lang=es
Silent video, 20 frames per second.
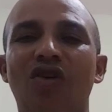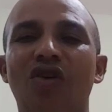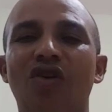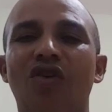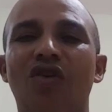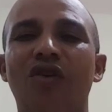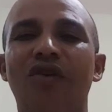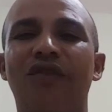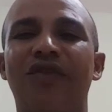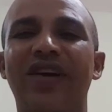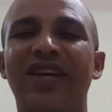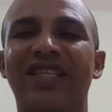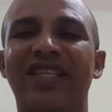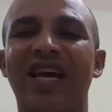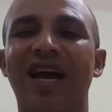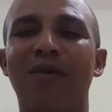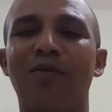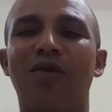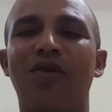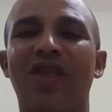no lo
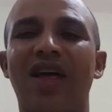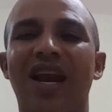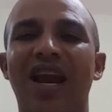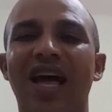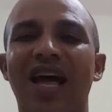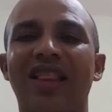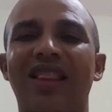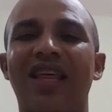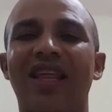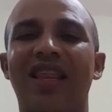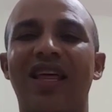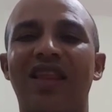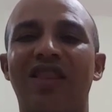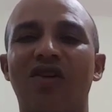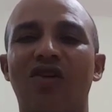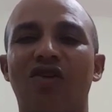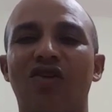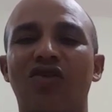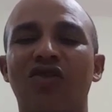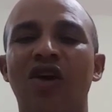confesamos delante
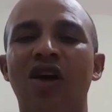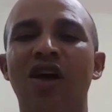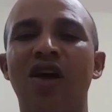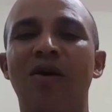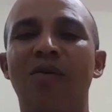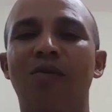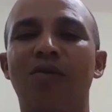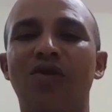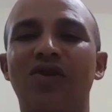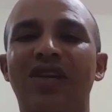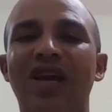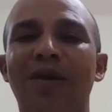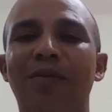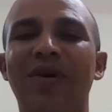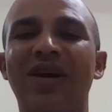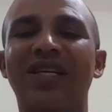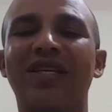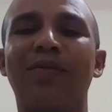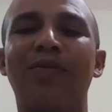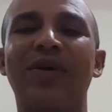de Dios,
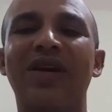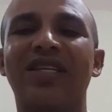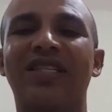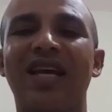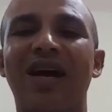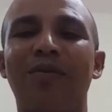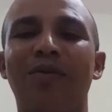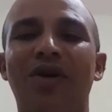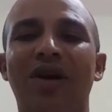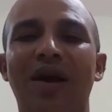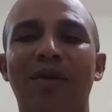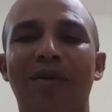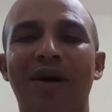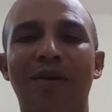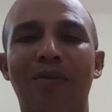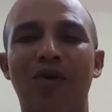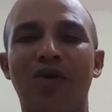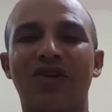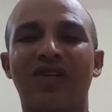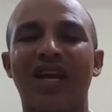muchas veces pensamos que
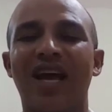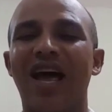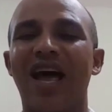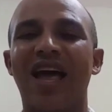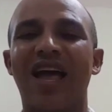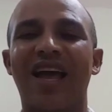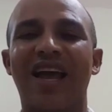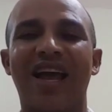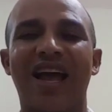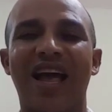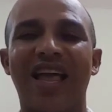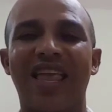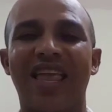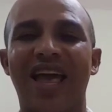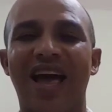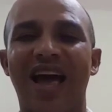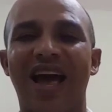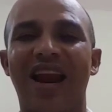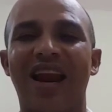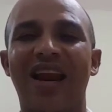vamos a
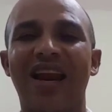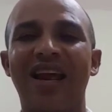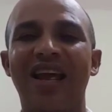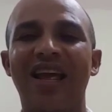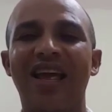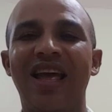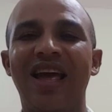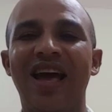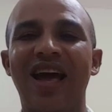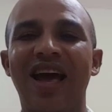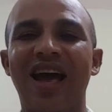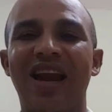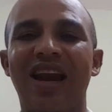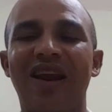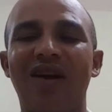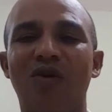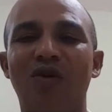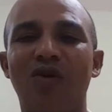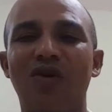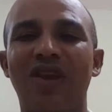engañar,
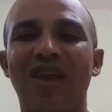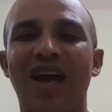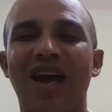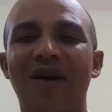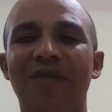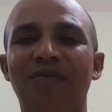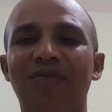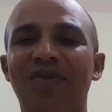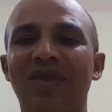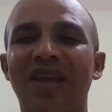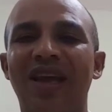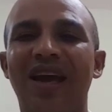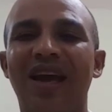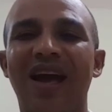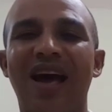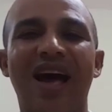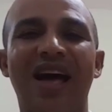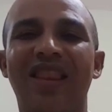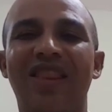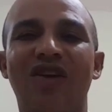aleluya,
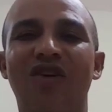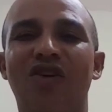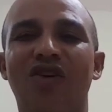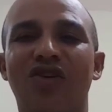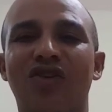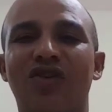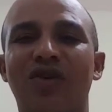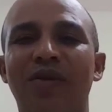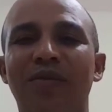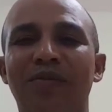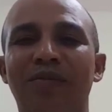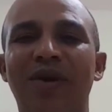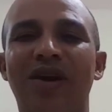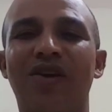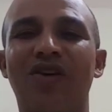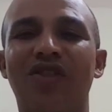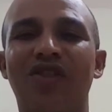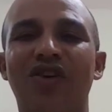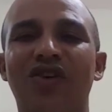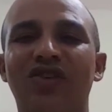a Dios.
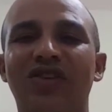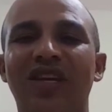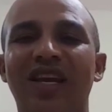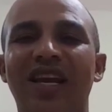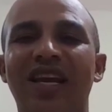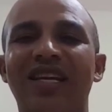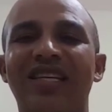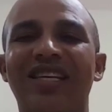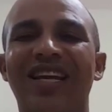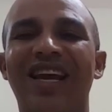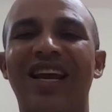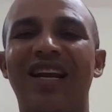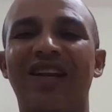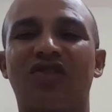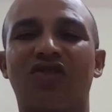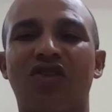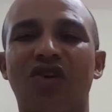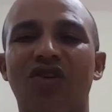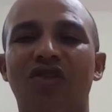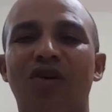Pero Dios es
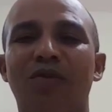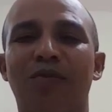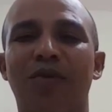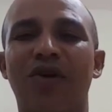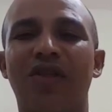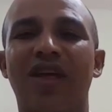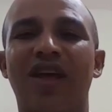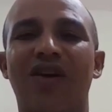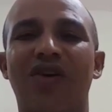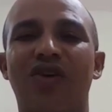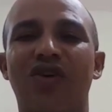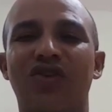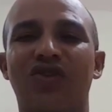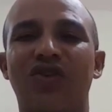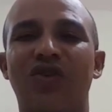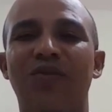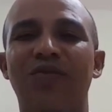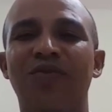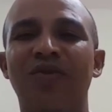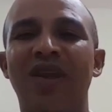el
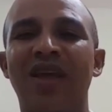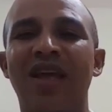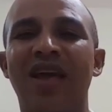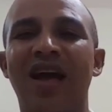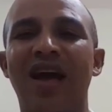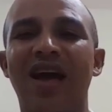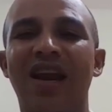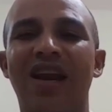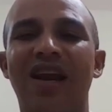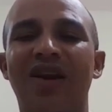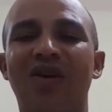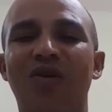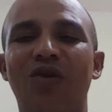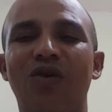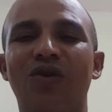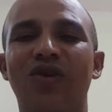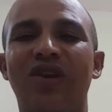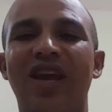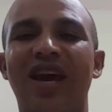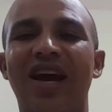Todopoderoso
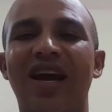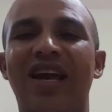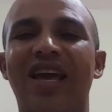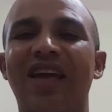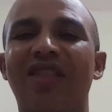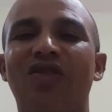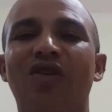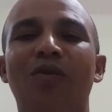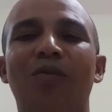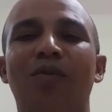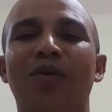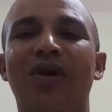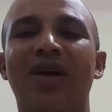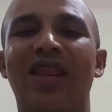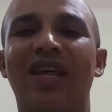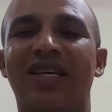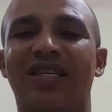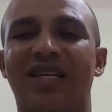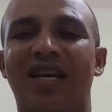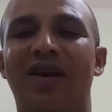aleluya, que no
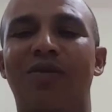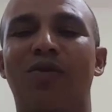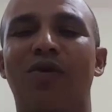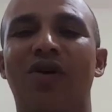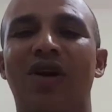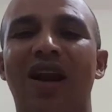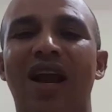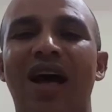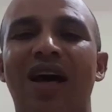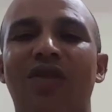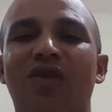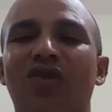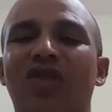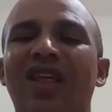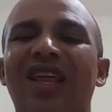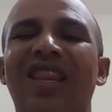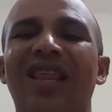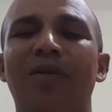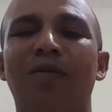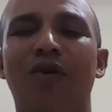puede ser burlado.
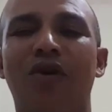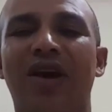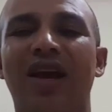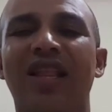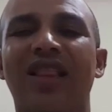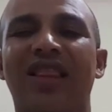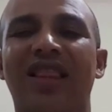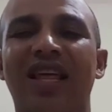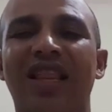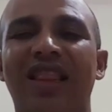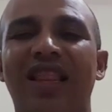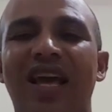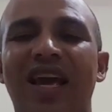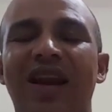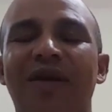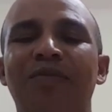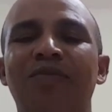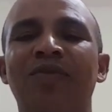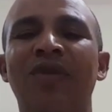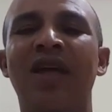Tenemos que
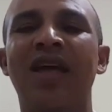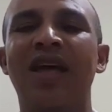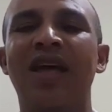entender